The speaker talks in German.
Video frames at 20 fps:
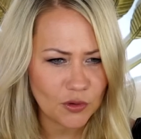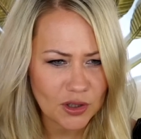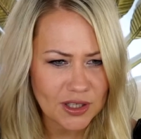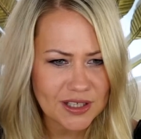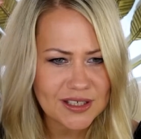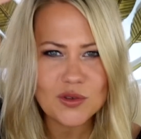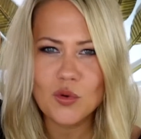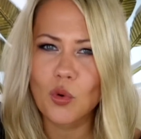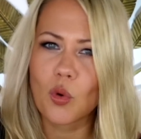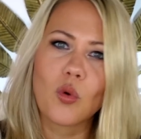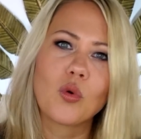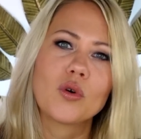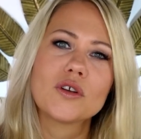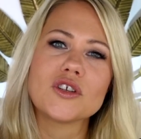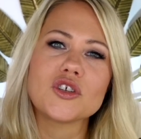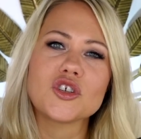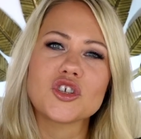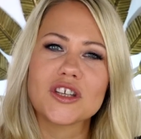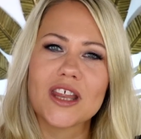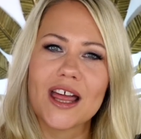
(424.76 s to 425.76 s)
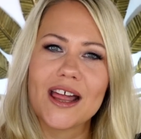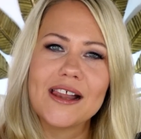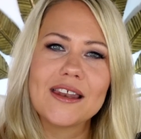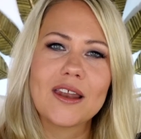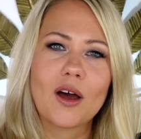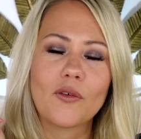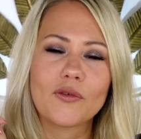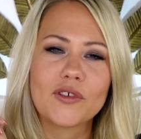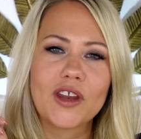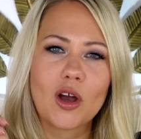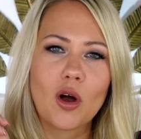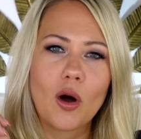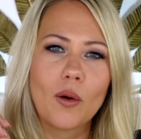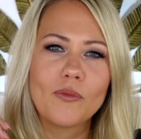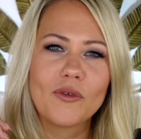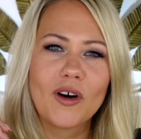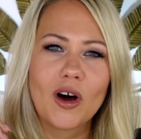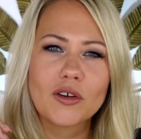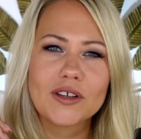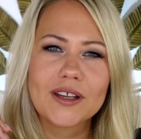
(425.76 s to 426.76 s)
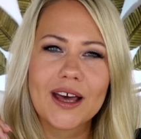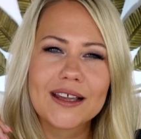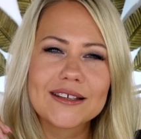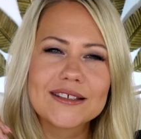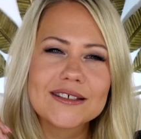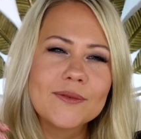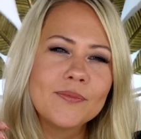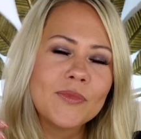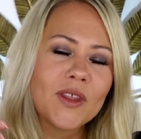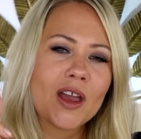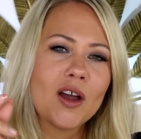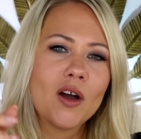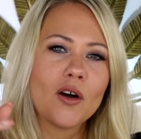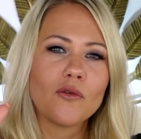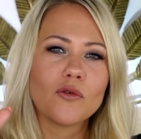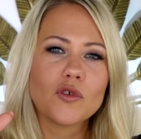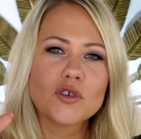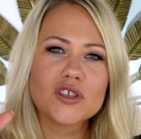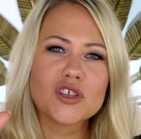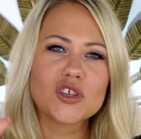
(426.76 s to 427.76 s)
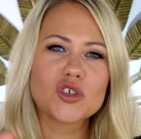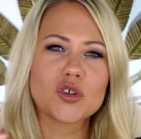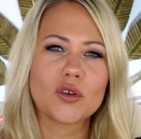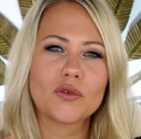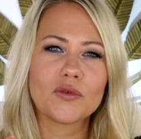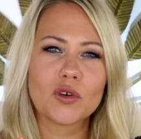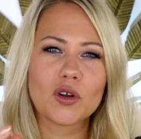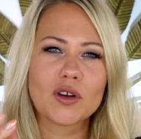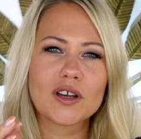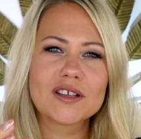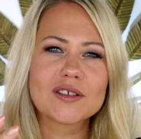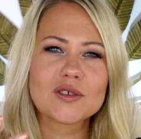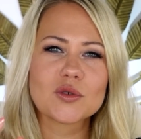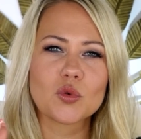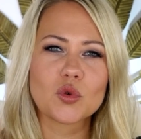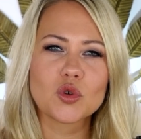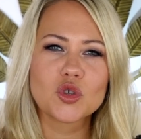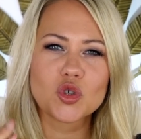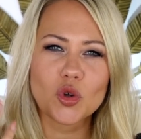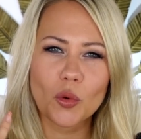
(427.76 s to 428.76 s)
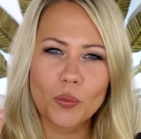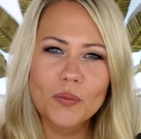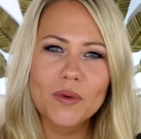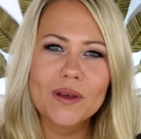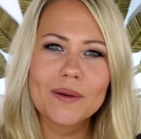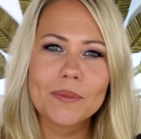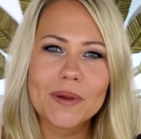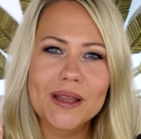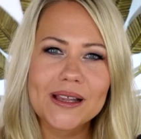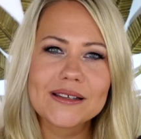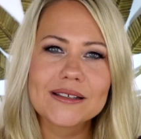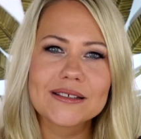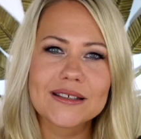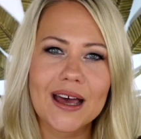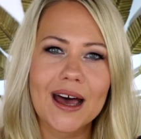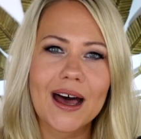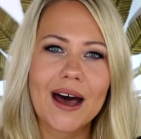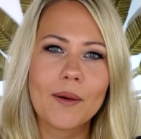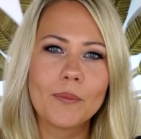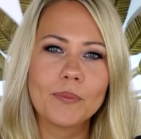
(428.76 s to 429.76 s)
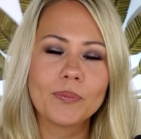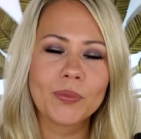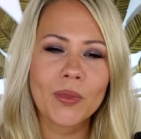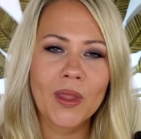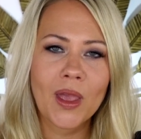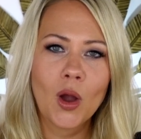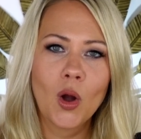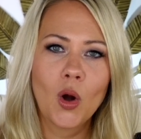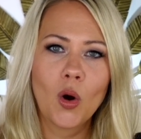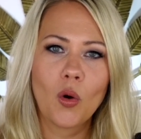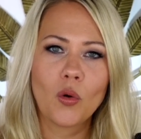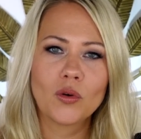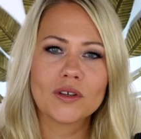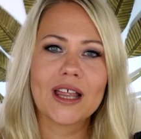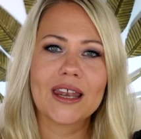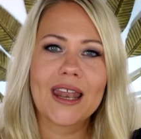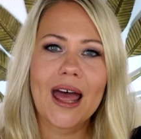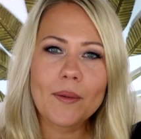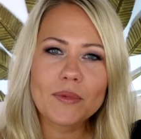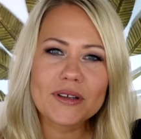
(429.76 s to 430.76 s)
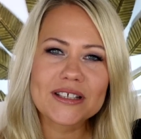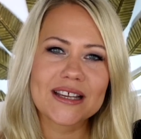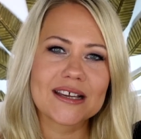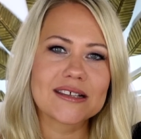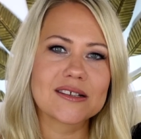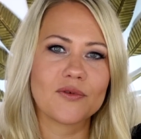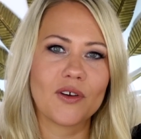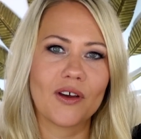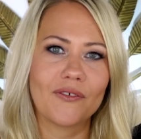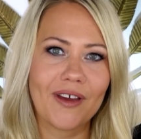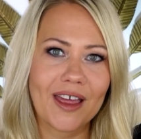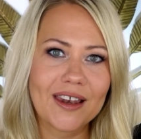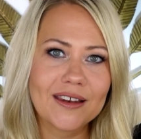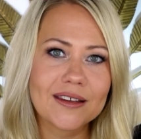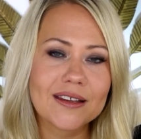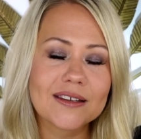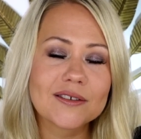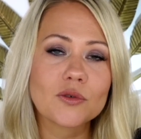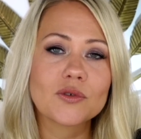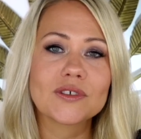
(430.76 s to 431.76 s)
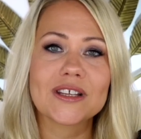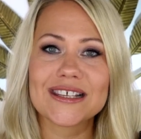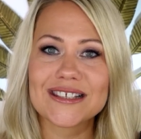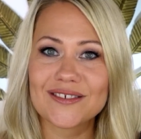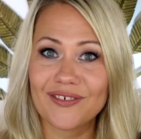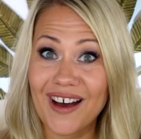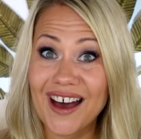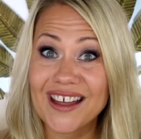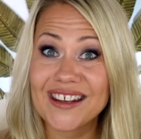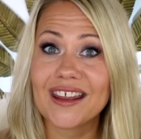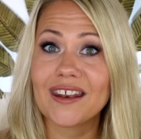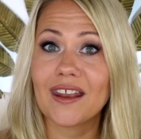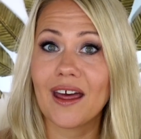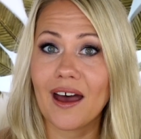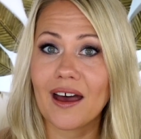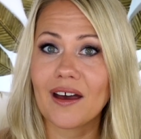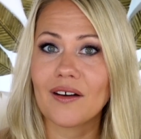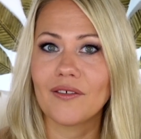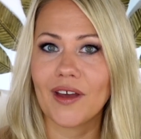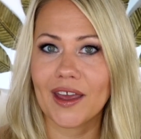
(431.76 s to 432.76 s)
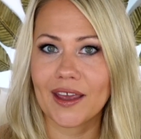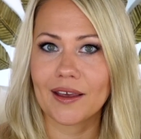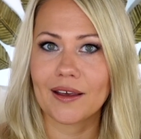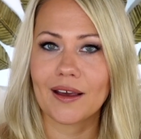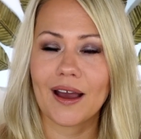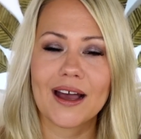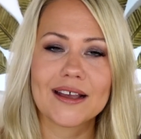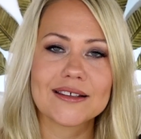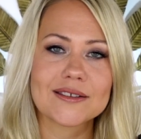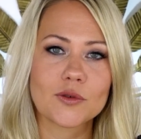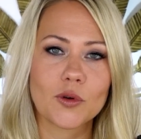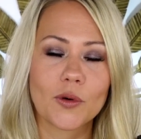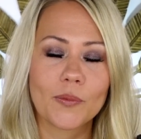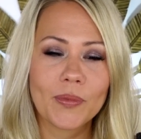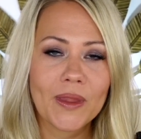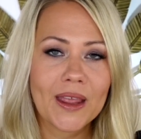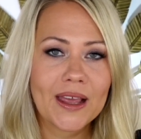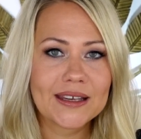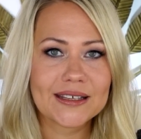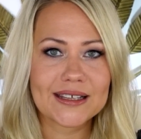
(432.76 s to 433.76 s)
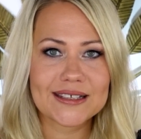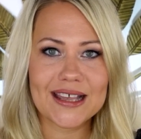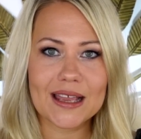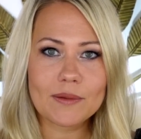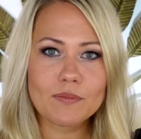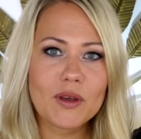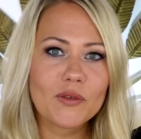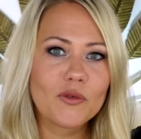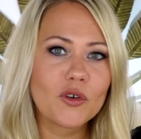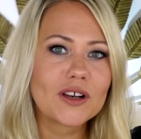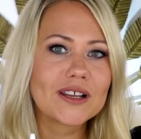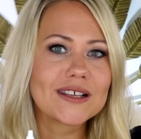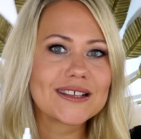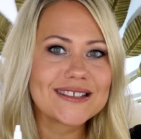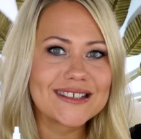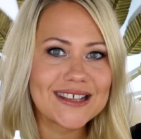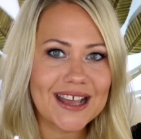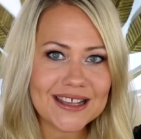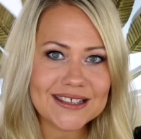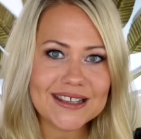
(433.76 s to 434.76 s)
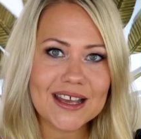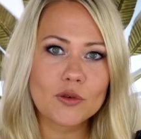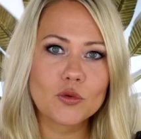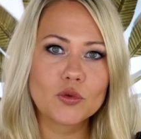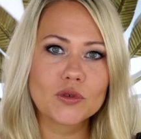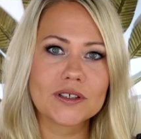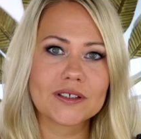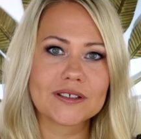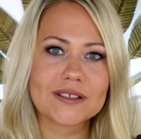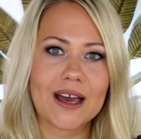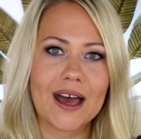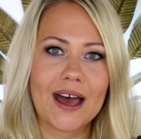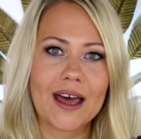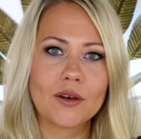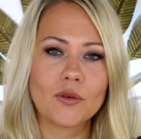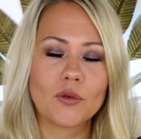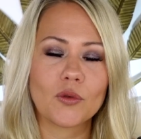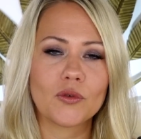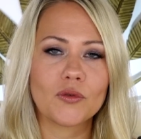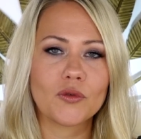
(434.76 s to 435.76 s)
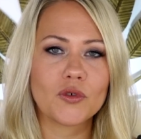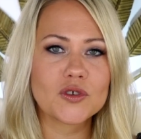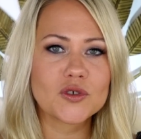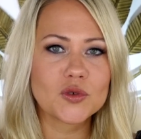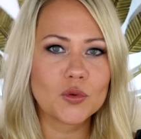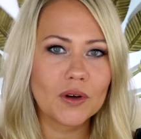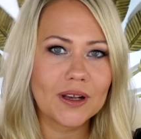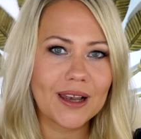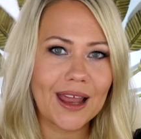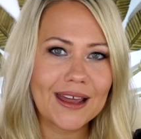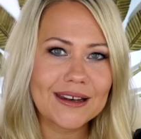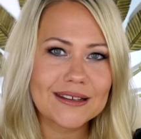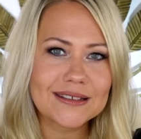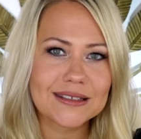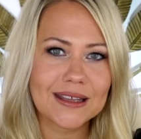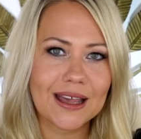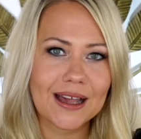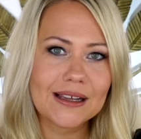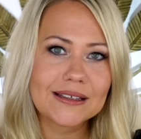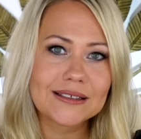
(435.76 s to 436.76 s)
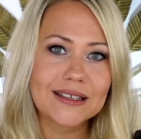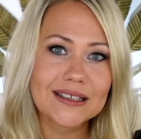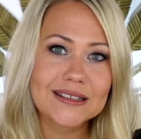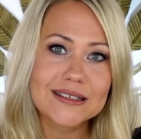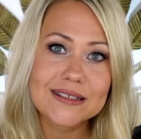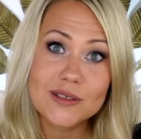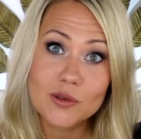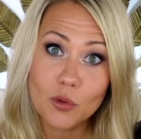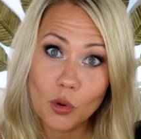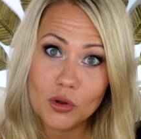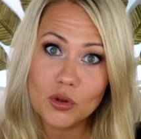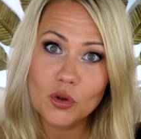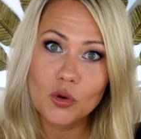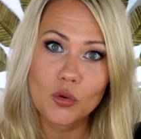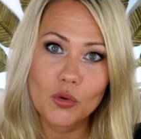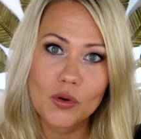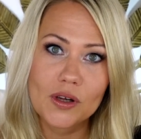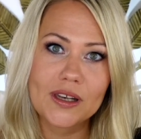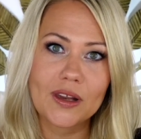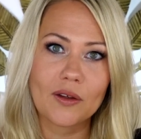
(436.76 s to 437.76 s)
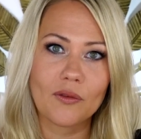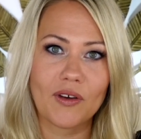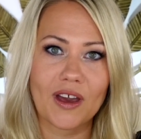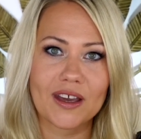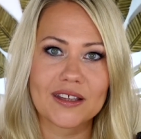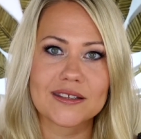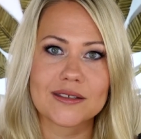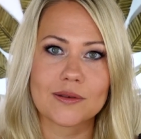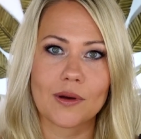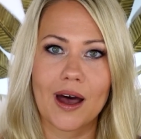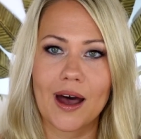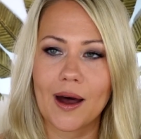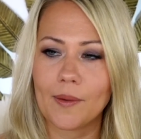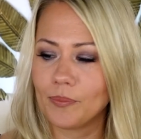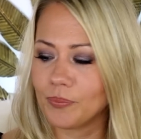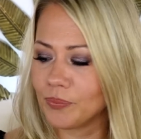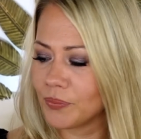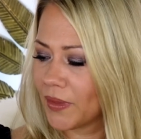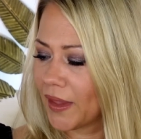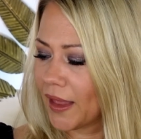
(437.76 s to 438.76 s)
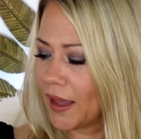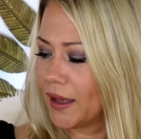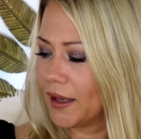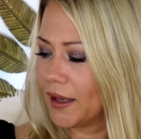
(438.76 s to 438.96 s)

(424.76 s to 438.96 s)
wirklich so rote Stellen auf der Kopfhaut hatte, wo sich schon wirklich so Schuppen gebildet haben und dann habe ich das verwendet und das war danach weg. Also das hat mir wirklich sehr, sehr gut getan und für so ein kleines Geld dann so einen coolen Effekt zu haben.